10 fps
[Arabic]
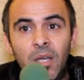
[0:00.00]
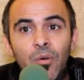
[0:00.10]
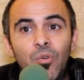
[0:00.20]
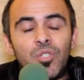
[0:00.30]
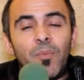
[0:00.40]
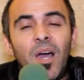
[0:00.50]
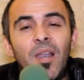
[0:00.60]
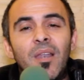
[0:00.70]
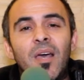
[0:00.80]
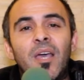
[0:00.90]
وسبحان
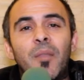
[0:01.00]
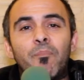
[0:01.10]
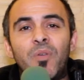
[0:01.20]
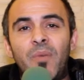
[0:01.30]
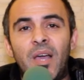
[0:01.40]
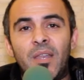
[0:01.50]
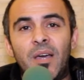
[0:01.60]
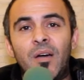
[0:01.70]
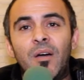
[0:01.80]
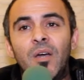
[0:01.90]
الله غير ربي
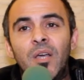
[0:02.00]
معانا